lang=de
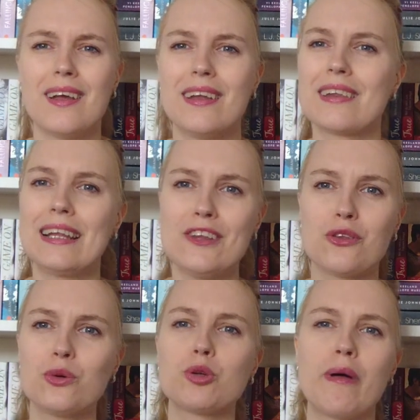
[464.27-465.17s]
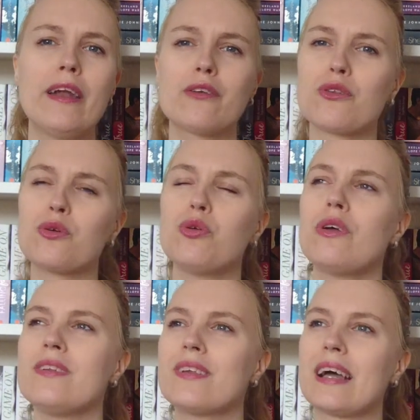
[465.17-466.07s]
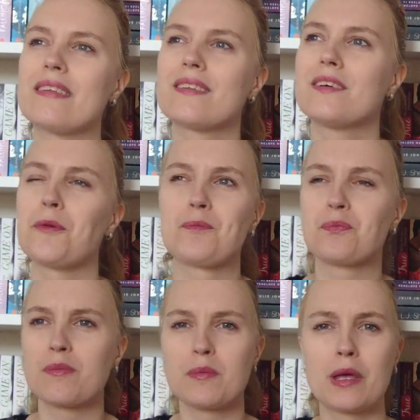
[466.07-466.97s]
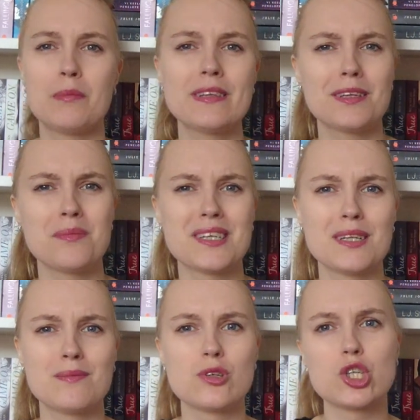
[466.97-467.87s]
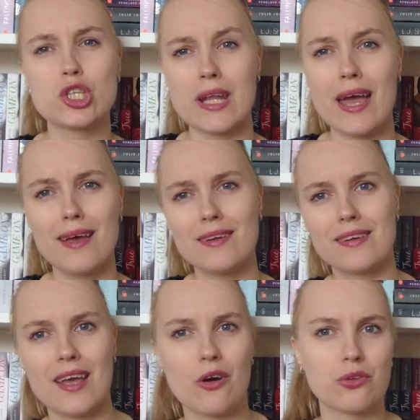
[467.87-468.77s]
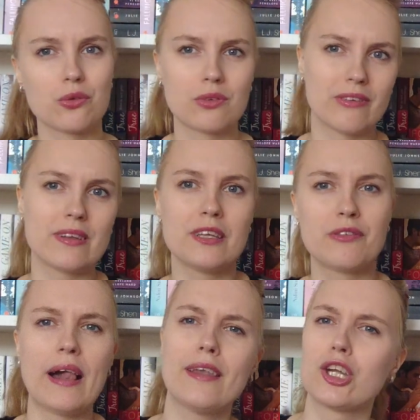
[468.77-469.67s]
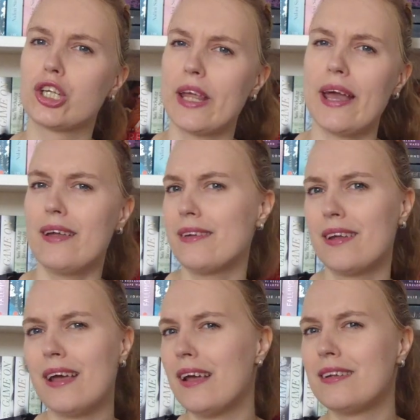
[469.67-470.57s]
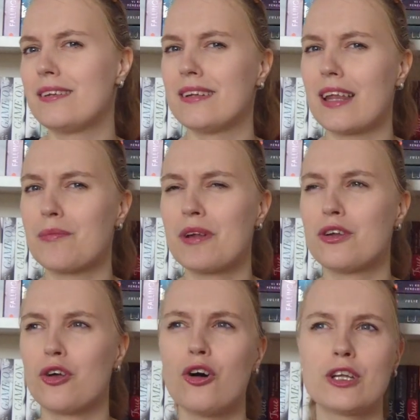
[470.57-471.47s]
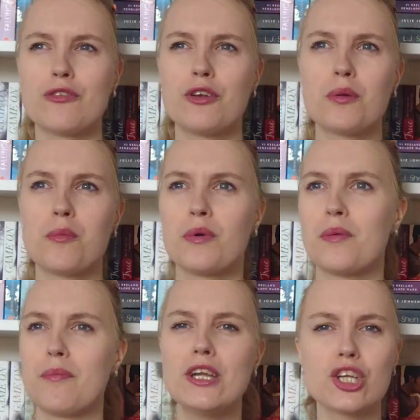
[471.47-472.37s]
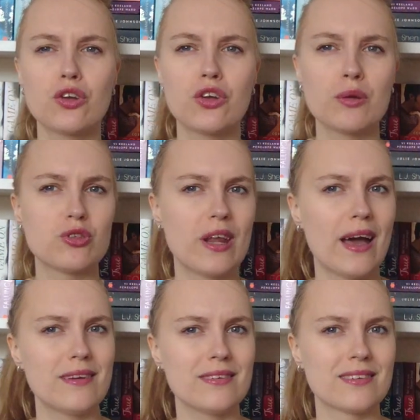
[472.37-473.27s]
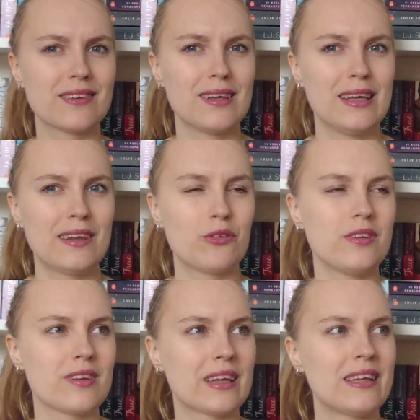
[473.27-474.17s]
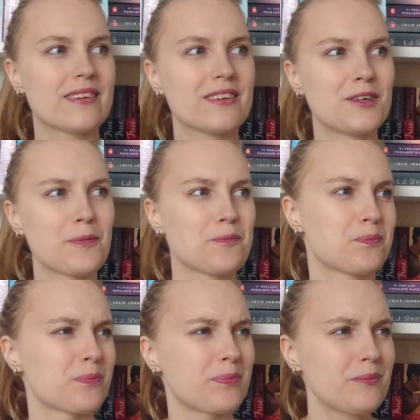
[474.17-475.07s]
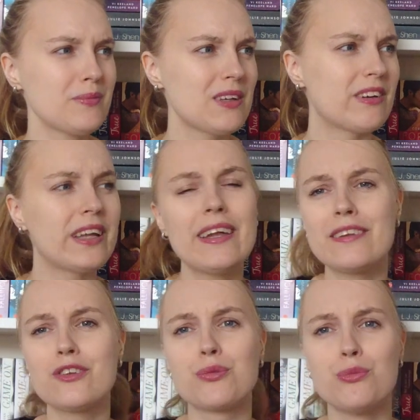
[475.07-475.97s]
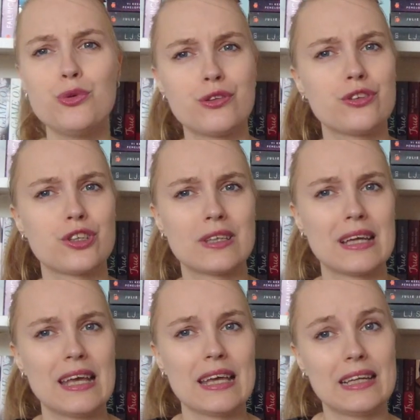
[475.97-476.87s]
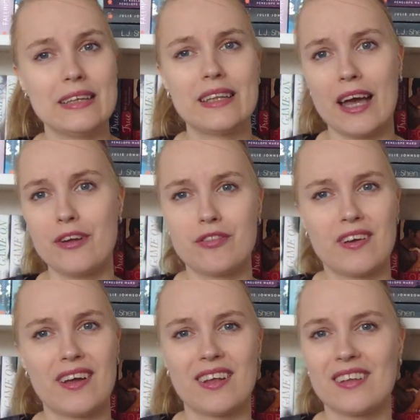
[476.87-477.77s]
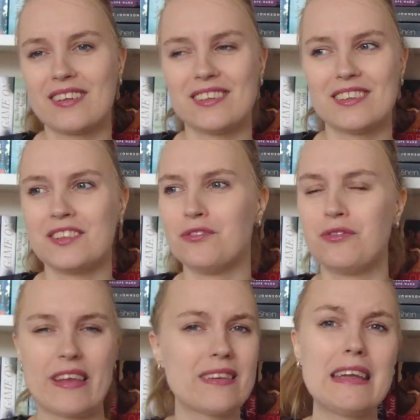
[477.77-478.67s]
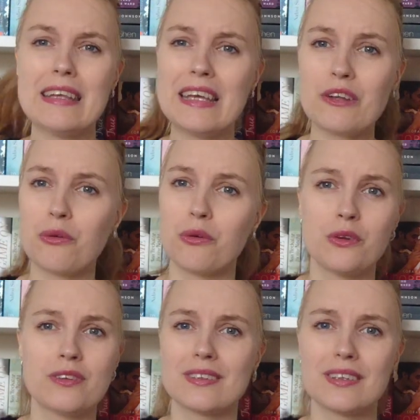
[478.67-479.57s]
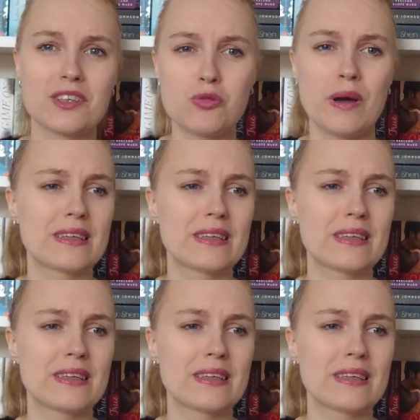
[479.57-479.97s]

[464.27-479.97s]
das klingt so spannend und so cool und diese ganze Prämisse mit einem Stern, der auch so quasi gefallener Stern, dass man eine Tochter von einem Menschen und einem Stern ist, so dieses ganze fantastisch mystische klingt einfach faszinierend und super